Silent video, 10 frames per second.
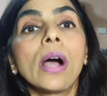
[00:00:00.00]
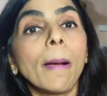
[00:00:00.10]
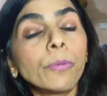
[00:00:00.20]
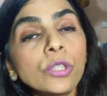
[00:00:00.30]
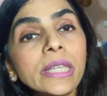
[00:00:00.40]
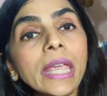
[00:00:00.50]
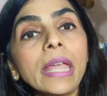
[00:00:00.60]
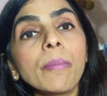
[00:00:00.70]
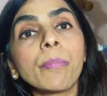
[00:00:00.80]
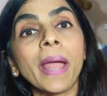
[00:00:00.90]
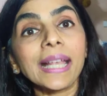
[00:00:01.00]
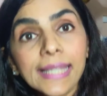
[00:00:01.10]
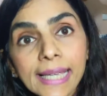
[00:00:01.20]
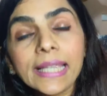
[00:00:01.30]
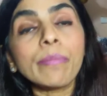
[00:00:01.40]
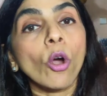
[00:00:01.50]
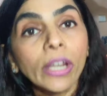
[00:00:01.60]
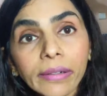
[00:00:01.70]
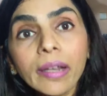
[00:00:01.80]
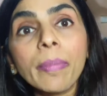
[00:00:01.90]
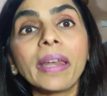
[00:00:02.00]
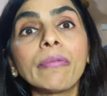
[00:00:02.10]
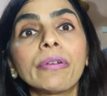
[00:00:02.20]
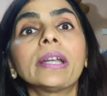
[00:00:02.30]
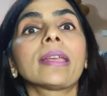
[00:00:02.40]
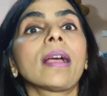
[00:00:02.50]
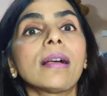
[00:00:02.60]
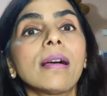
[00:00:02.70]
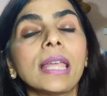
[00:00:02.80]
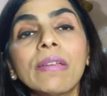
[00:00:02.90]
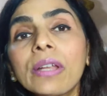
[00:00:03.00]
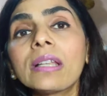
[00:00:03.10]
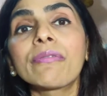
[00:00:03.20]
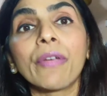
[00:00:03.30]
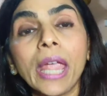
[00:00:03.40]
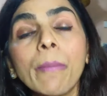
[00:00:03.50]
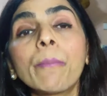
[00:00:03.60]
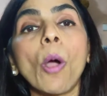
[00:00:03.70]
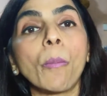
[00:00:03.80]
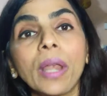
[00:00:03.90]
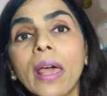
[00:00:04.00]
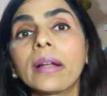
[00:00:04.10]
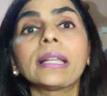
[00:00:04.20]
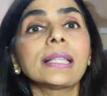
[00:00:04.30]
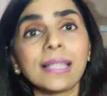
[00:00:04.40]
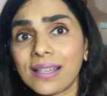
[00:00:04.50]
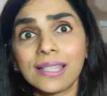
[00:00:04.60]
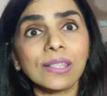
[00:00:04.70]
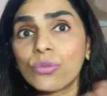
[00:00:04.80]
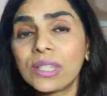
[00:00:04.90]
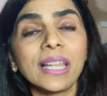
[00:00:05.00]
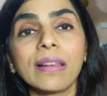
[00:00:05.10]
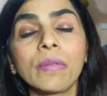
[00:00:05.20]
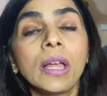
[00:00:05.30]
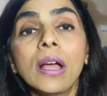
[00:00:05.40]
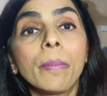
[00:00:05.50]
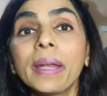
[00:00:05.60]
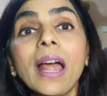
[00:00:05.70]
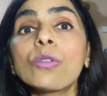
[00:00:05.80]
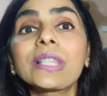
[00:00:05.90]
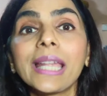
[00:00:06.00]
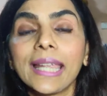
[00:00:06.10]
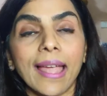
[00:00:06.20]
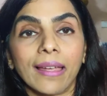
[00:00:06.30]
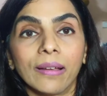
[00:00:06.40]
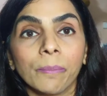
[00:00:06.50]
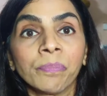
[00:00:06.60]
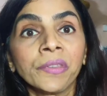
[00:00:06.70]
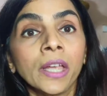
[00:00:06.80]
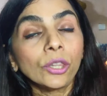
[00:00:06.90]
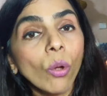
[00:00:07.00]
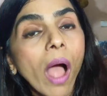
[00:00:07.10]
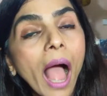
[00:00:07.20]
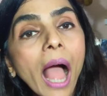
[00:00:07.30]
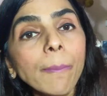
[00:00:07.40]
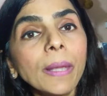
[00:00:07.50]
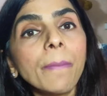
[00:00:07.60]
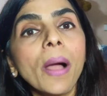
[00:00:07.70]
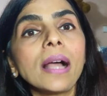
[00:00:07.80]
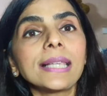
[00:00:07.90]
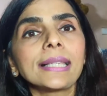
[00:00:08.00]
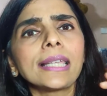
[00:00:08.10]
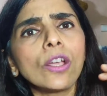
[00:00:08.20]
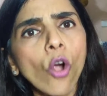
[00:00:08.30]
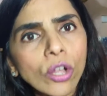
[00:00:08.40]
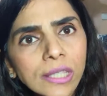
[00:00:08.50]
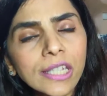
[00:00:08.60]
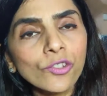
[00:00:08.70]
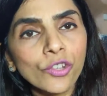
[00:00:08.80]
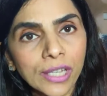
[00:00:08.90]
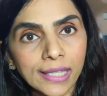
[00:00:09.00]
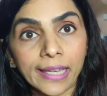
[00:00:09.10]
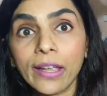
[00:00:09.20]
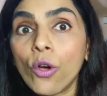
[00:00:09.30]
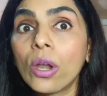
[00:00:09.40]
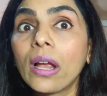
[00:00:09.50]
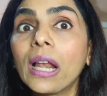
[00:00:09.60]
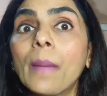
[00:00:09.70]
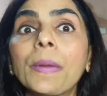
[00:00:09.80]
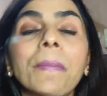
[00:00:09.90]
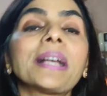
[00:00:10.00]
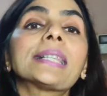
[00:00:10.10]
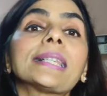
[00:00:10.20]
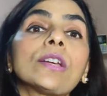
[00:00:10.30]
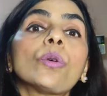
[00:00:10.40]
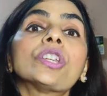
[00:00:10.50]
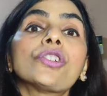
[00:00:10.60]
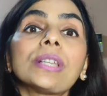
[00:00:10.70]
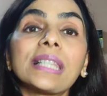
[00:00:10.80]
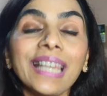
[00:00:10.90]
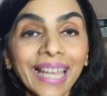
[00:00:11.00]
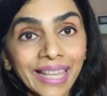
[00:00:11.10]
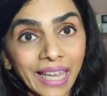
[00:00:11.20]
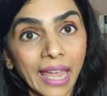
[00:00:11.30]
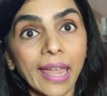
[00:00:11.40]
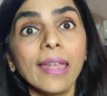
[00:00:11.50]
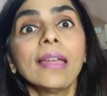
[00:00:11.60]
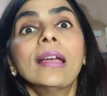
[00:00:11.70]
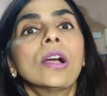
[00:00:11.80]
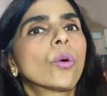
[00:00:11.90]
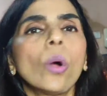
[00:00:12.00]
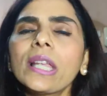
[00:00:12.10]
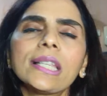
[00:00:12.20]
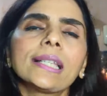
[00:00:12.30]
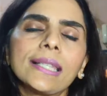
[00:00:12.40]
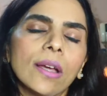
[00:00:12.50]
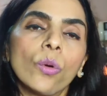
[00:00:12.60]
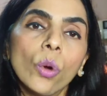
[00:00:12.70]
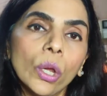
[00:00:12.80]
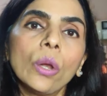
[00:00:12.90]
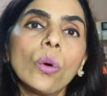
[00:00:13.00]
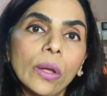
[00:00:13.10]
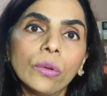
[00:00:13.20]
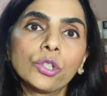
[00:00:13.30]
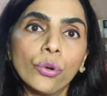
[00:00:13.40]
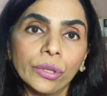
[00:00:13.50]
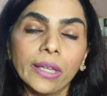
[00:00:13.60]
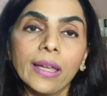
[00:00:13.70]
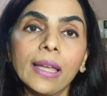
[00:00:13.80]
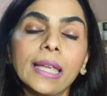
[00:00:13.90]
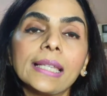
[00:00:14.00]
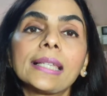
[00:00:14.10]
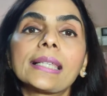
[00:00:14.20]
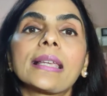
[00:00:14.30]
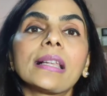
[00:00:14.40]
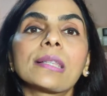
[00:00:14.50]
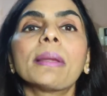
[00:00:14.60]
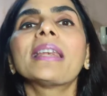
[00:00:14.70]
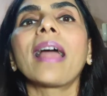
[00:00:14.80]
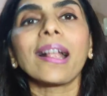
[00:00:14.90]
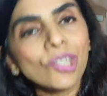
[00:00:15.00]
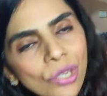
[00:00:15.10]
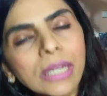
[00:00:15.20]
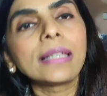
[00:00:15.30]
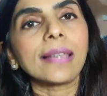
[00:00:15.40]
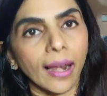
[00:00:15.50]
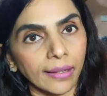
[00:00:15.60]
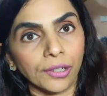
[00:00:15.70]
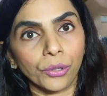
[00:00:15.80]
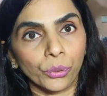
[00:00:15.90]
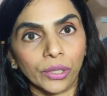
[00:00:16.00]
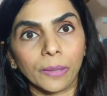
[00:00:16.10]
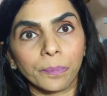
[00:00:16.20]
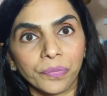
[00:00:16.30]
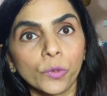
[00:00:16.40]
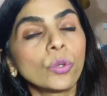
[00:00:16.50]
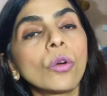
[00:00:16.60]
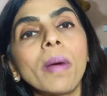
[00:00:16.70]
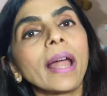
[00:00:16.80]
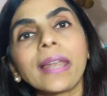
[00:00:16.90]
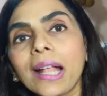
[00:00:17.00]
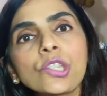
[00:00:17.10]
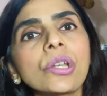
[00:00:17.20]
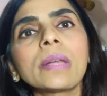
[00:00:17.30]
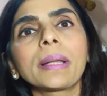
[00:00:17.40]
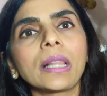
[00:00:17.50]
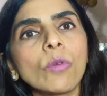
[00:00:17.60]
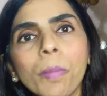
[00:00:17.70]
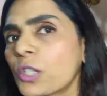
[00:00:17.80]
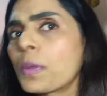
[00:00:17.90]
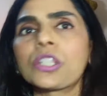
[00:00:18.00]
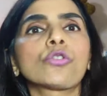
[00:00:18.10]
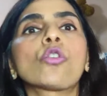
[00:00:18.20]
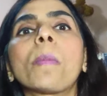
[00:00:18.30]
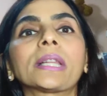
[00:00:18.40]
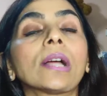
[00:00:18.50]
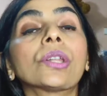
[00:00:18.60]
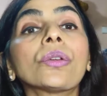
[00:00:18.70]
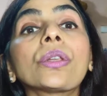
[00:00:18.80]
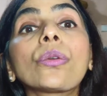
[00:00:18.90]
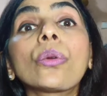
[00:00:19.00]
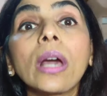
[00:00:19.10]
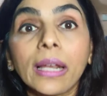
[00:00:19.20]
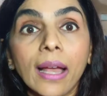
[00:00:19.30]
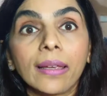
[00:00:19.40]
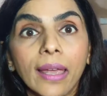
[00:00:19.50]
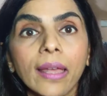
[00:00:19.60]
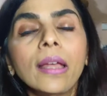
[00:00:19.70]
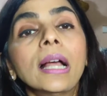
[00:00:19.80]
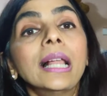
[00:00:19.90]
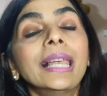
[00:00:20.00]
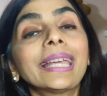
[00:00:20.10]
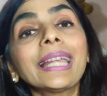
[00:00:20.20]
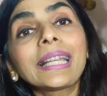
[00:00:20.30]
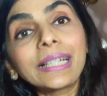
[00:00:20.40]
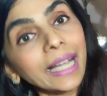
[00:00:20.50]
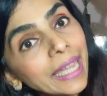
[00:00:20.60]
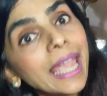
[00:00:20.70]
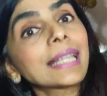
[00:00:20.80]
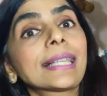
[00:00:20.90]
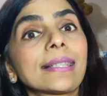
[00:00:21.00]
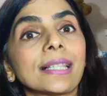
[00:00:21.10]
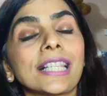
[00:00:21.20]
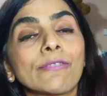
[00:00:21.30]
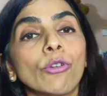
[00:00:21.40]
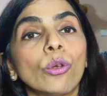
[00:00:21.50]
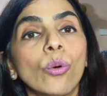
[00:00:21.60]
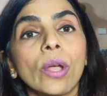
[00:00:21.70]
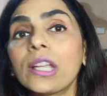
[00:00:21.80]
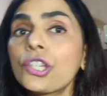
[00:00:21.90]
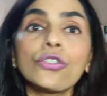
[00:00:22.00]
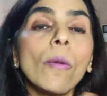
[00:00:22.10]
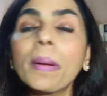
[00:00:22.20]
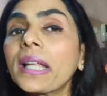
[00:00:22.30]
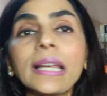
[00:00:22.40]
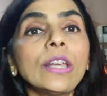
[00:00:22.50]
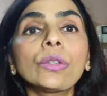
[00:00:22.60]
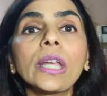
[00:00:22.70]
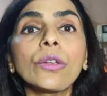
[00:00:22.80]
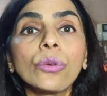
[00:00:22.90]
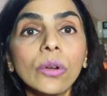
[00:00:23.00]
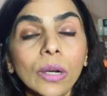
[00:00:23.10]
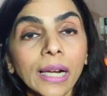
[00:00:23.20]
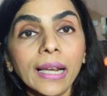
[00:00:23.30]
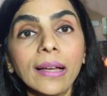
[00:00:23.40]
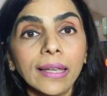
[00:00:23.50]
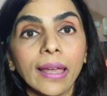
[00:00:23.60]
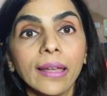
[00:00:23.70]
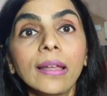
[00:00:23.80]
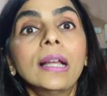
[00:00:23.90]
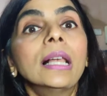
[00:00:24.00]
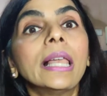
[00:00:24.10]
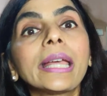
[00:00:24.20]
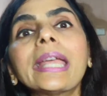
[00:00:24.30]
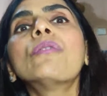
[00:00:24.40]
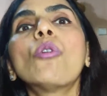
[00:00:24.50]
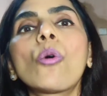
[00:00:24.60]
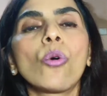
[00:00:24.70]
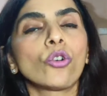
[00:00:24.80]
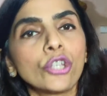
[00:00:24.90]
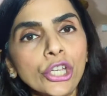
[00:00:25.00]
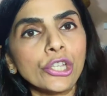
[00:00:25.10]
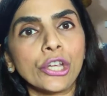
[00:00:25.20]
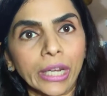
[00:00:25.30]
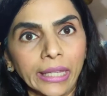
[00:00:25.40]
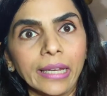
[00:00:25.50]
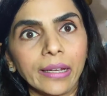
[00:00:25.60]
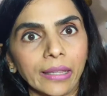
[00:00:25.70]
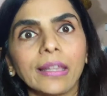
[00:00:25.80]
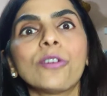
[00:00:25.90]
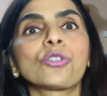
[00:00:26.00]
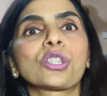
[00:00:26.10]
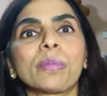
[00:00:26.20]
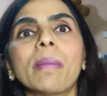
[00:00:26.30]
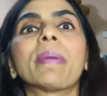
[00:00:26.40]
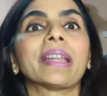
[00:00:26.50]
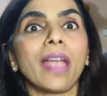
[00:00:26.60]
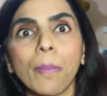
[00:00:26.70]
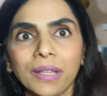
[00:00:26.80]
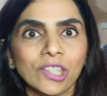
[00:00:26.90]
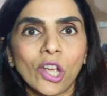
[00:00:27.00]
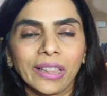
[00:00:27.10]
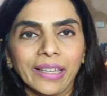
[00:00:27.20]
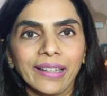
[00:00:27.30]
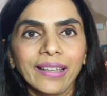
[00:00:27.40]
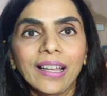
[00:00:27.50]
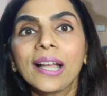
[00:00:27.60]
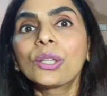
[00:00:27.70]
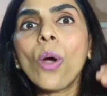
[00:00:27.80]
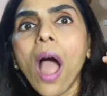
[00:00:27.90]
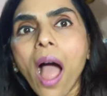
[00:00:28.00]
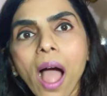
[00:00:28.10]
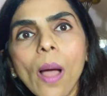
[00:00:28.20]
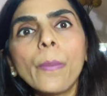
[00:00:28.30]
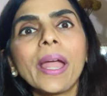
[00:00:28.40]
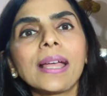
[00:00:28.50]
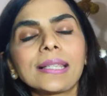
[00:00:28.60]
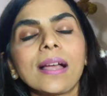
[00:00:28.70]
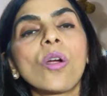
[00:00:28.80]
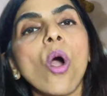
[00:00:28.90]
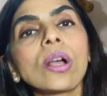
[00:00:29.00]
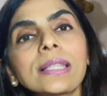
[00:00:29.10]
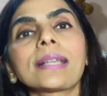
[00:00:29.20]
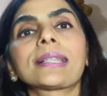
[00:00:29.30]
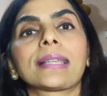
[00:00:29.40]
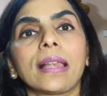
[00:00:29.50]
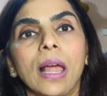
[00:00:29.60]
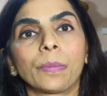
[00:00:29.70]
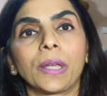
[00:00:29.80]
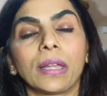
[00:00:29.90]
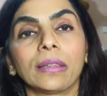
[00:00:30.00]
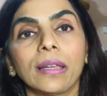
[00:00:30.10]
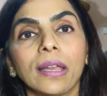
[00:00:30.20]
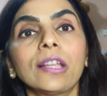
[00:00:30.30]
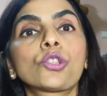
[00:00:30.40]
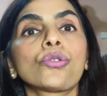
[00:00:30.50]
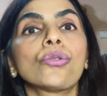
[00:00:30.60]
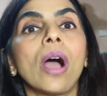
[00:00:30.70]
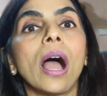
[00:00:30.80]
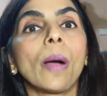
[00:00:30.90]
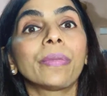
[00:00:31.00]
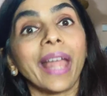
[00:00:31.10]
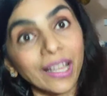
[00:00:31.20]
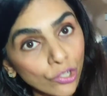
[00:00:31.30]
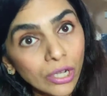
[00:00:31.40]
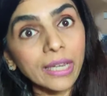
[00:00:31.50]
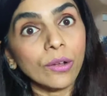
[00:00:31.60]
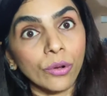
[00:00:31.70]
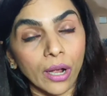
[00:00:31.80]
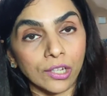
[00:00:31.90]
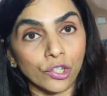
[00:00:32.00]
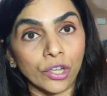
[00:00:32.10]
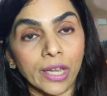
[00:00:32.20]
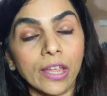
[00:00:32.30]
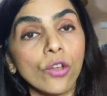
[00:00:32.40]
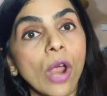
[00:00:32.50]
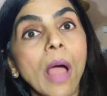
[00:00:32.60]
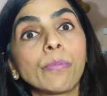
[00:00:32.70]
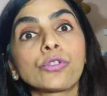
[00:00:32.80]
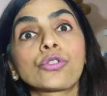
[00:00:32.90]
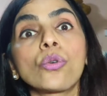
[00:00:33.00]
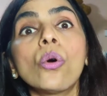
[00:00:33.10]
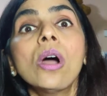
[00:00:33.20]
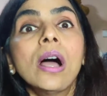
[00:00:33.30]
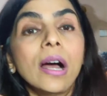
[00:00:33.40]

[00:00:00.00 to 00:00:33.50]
आप उसके पैसे से मॉनिटरी बेनिफिट या इवन फेम पॉपुलैरिटी सक्सेस उससे बिना उसके नहीं आएगा तो आपके पास ऐसी कौन सी चीज़ है और अगर आपके पास ऐसी कोई चीज़ नहीं है कोई चीज़ कोई लोग जो होते हैं किसी स्किल्स में नेचुरली टैलेंटेड होते हैं उनको नेचुरली मतलब वो बचपन से उनको पता होता है उनको करना क्या है लेकिन कई ऐसे सक्सेसफुल लोग हैं जिनको पता नहीं होता है कि उनको करना क्या है लेकिन वो कोशिश करते करते उसमें बढ़िया बन जाते हैं तो आप ऐसा कौन सा स्किल आपके अंदर है जो आप नेचुरली अच्छे हैं और आप उसको